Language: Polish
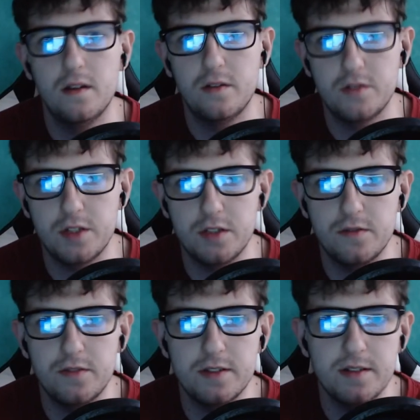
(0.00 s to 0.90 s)
Cześć
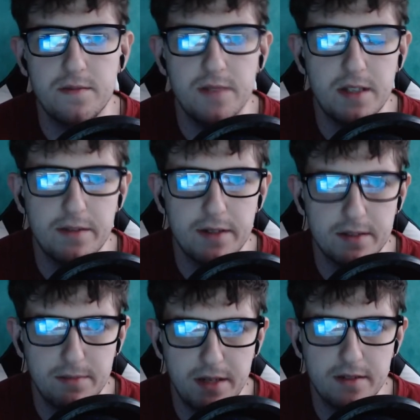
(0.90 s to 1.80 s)
wszystkim, witam
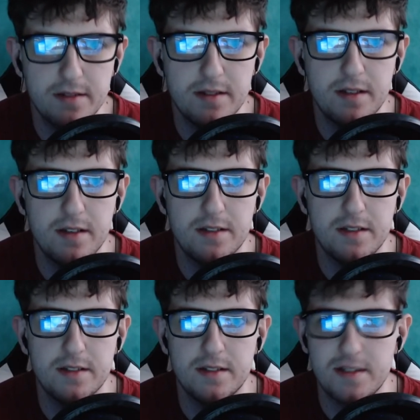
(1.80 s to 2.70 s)
was bardzo
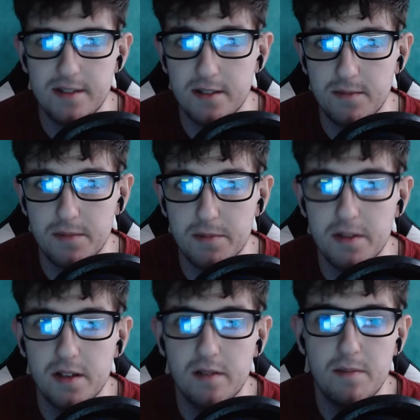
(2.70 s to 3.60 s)
serdecznie z tej strony
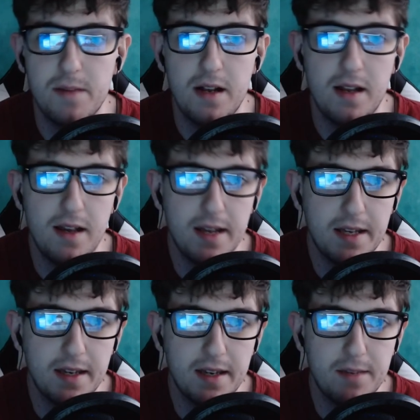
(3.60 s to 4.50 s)
pomidorowy.pl,
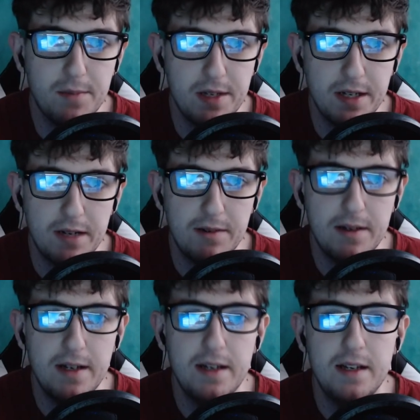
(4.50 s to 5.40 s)
a.k.a. Michał.
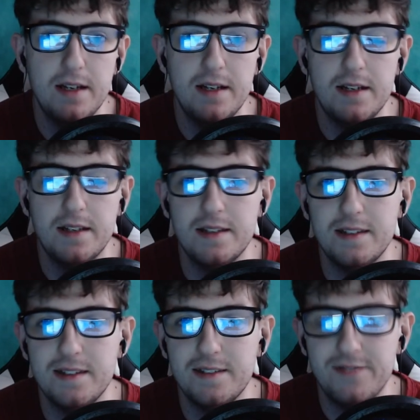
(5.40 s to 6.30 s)

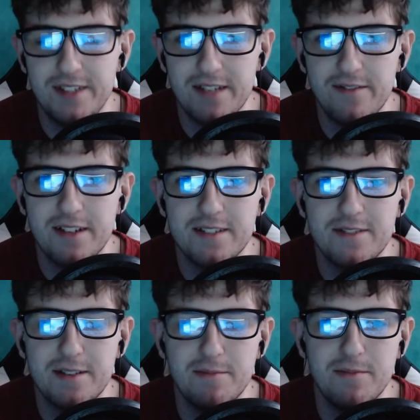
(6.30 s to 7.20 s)
I witam Was w
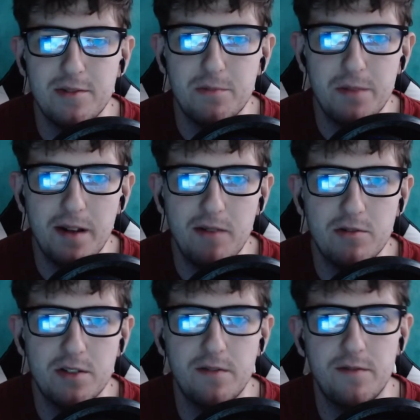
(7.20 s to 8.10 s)
tym
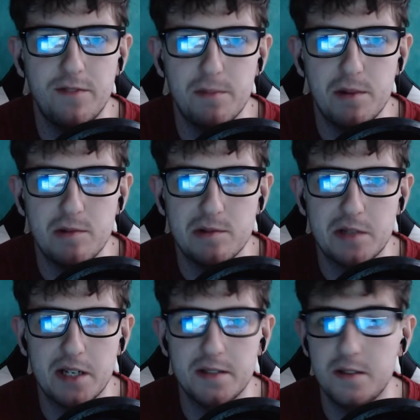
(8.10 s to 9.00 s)
jubileuszowym filmiku z
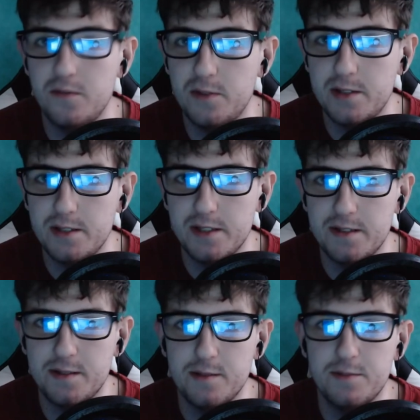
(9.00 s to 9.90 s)
okazji
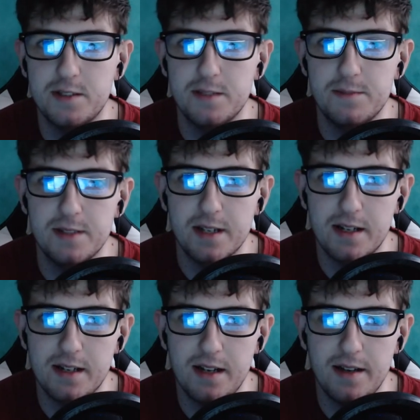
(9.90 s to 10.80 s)
2000 subskrypcji na
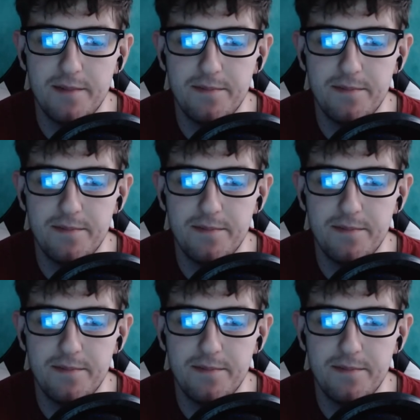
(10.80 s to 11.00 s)
kanale.